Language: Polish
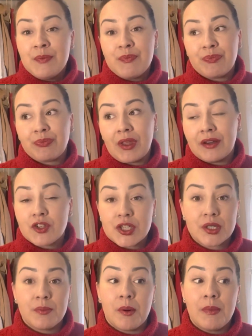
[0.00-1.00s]
mm,
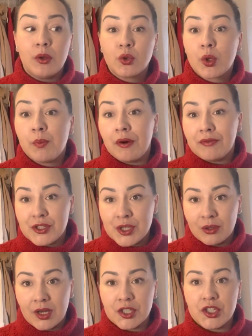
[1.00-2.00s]
wszystko pomalutku
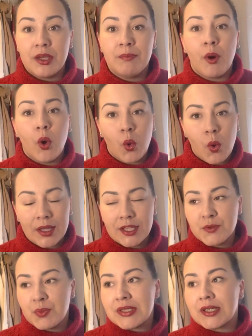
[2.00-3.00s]
powyciągać i
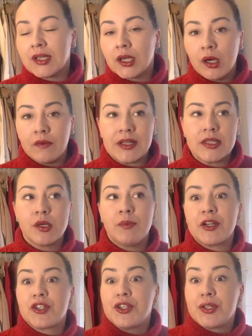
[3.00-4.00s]
poukładać, posegregować,
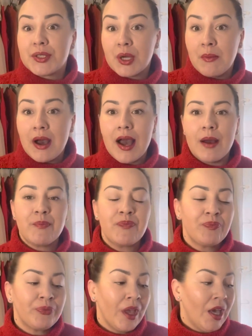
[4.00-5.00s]
zobaczyć co mam,
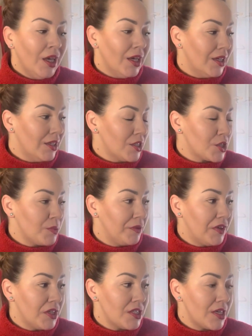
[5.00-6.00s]
e, żeby
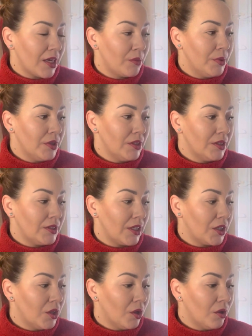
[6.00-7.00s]
wiecie, jakby
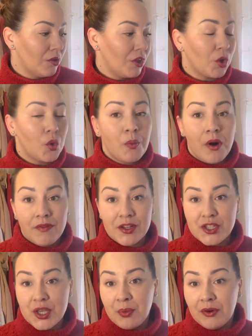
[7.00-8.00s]
tego nie
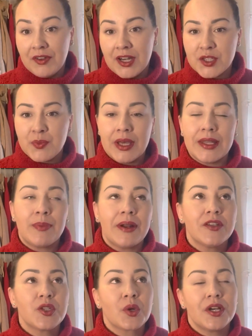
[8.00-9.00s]
kupować, nie powielać, bo ja
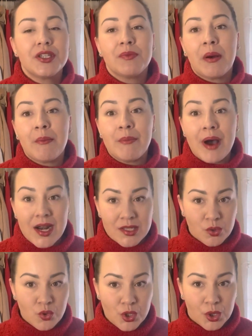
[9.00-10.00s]
naprawdę, słuchajcie, mam
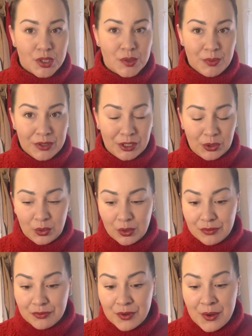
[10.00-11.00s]
bardzo dużo
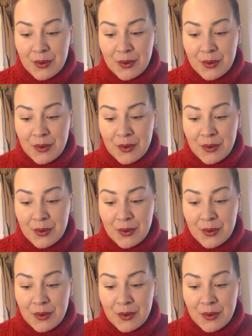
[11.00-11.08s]
kosmetyków